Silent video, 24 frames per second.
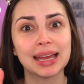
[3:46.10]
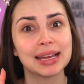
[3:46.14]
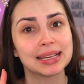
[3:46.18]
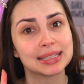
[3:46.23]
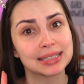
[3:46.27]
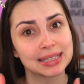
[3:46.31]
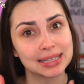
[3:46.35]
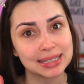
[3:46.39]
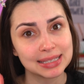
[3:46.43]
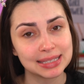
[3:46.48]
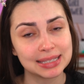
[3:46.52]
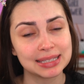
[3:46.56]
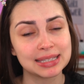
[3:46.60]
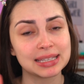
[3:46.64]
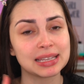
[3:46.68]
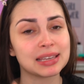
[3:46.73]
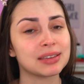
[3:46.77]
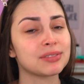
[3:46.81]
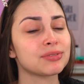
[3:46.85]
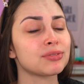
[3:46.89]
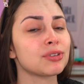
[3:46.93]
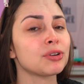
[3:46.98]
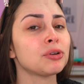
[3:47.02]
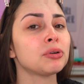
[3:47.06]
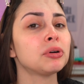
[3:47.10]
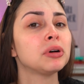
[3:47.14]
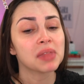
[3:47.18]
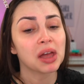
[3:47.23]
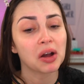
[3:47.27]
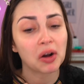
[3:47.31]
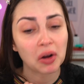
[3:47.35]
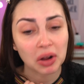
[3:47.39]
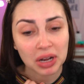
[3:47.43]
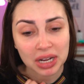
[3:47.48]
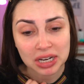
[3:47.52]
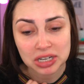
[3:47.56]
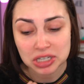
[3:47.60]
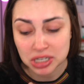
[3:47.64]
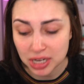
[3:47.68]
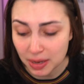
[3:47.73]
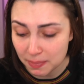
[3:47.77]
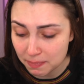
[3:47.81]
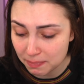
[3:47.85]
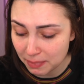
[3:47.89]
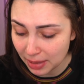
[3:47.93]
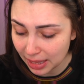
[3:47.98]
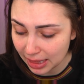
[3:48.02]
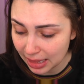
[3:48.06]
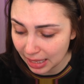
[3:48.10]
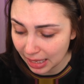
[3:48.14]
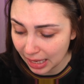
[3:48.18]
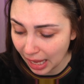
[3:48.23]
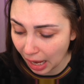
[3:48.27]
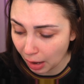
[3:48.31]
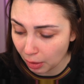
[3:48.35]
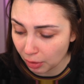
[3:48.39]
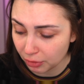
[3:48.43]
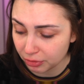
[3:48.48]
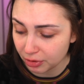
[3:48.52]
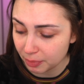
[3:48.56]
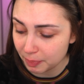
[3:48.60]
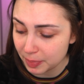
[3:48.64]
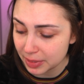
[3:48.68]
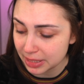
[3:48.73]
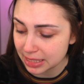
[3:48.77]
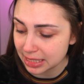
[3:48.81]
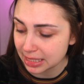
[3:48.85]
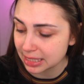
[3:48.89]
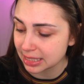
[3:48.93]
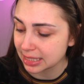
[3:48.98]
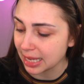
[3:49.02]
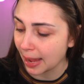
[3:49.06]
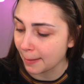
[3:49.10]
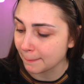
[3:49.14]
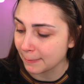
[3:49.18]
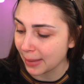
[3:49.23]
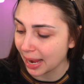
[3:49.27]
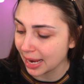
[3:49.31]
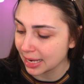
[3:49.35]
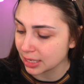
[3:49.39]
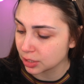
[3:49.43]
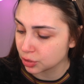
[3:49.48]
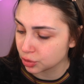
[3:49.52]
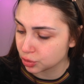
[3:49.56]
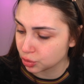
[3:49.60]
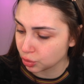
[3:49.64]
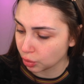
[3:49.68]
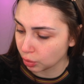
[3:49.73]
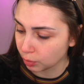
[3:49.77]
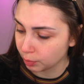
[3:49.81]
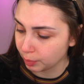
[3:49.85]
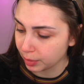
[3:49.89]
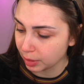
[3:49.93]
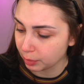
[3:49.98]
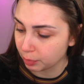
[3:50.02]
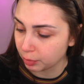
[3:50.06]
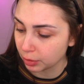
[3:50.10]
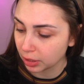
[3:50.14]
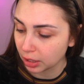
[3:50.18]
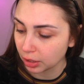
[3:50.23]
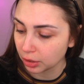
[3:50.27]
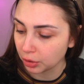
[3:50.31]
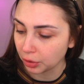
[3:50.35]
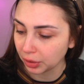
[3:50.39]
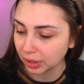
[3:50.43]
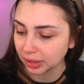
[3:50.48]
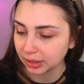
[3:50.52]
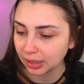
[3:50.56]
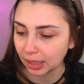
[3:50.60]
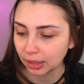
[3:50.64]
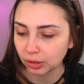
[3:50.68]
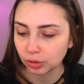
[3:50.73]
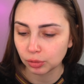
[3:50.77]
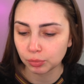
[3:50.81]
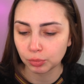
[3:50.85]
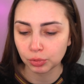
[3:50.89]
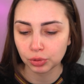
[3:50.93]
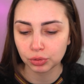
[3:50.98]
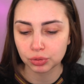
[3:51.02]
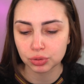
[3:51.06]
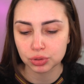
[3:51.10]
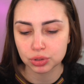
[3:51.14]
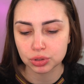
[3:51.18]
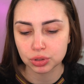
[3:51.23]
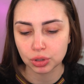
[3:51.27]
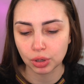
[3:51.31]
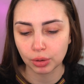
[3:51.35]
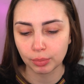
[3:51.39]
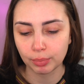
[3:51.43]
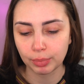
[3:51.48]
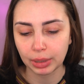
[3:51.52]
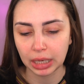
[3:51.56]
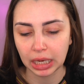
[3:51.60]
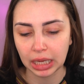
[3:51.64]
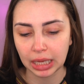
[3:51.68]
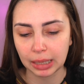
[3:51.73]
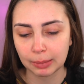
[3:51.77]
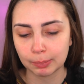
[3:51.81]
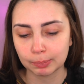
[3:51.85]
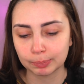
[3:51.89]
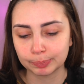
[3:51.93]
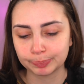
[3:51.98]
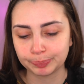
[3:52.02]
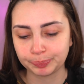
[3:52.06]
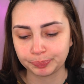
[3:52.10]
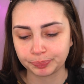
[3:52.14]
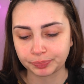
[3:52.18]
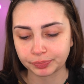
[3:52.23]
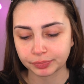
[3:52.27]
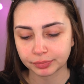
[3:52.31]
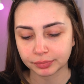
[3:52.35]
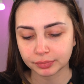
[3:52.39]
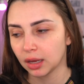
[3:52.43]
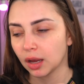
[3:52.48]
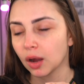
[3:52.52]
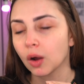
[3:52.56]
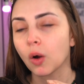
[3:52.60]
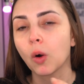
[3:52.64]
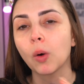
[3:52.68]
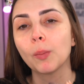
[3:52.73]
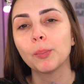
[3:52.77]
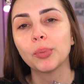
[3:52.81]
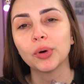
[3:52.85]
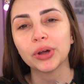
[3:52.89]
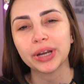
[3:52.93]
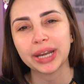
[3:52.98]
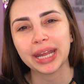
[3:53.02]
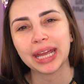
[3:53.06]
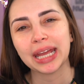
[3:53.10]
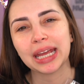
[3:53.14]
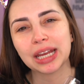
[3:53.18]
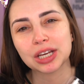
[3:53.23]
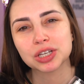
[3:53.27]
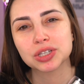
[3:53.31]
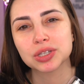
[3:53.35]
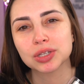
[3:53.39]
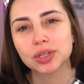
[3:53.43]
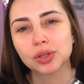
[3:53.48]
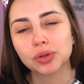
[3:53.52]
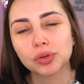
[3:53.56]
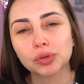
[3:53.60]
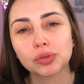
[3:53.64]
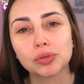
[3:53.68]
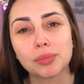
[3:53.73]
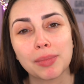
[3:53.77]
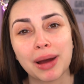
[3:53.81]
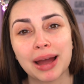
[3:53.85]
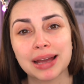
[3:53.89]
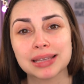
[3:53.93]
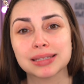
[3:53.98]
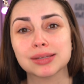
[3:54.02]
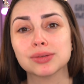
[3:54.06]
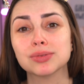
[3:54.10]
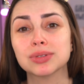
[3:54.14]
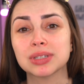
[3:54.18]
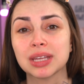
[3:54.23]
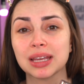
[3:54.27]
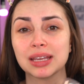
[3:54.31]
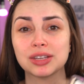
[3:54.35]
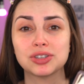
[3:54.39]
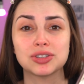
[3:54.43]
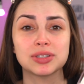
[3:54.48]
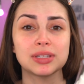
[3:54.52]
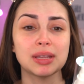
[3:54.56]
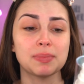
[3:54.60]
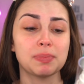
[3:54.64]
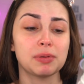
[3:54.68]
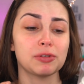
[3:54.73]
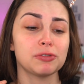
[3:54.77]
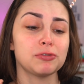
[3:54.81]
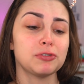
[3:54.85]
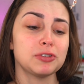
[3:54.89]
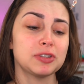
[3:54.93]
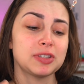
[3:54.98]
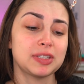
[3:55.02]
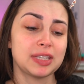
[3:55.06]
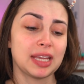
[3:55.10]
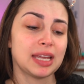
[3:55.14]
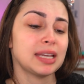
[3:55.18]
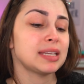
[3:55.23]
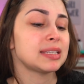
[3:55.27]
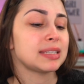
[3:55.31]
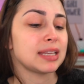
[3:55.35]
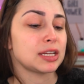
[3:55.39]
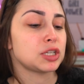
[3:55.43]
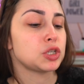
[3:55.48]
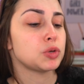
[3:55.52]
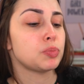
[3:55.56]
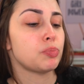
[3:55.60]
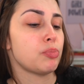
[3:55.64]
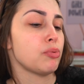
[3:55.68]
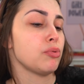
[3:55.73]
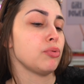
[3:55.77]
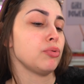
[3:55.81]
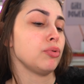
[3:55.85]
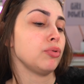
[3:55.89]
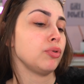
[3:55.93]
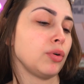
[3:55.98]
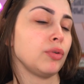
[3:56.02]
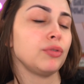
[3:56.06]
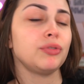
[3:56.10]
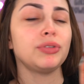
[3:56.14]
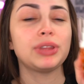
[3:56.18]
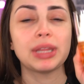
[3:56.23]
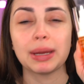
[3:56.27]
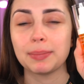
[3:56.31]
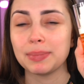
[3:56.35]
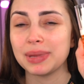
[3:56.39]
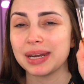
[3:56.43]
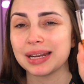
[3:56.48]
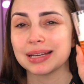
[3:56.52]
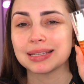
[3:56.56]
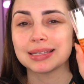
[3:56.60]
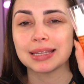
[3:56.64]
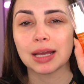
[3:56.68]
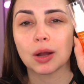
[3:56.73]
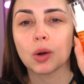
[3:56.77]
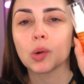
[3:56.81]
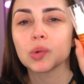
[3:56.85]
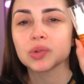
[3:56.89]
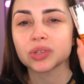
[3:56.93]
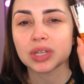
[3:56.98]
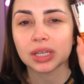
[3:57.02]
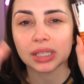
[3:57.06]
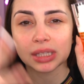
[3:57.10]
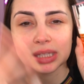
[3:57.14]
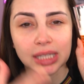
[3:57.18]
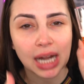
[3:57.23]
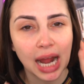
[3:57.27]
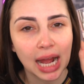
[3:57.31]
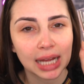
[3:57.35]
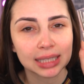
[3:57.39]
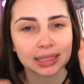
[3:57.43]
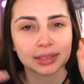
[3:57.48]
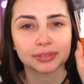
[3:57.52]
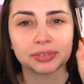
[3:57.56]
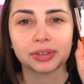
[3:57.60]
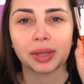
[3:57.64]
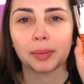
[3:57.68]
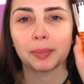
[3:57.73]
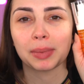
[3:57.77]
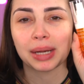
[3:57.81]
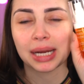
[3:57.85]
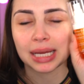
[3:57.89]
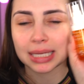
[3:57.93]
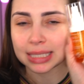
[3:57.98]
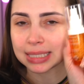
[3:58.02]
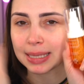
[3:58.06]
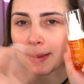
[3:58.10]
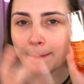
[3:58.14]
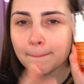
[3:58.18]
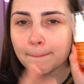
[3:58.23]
é sensível. Olha, achei bem legal. Eu vou pesquisar mais sobre, porque eu não entendo muito sobre componentes e tudo mais, não sei dizer para vocês se é tipo vitamina C concentrada, vitamina C